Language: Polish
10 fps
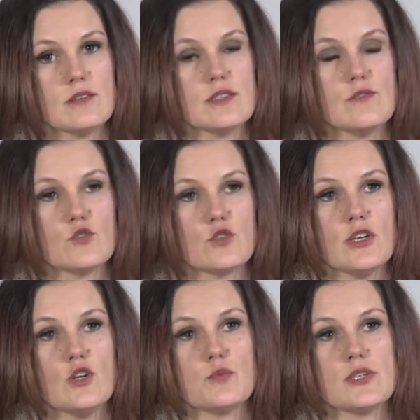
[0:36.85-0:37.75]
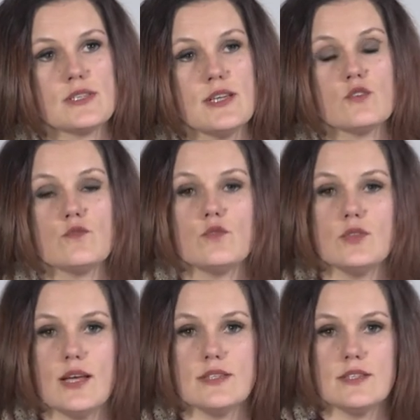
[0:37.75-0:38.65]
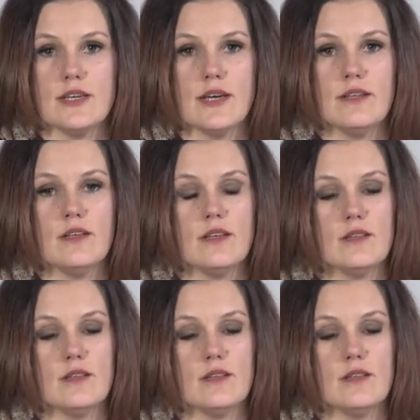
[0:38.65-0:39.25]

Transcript: stworzonego przez naszą fundację.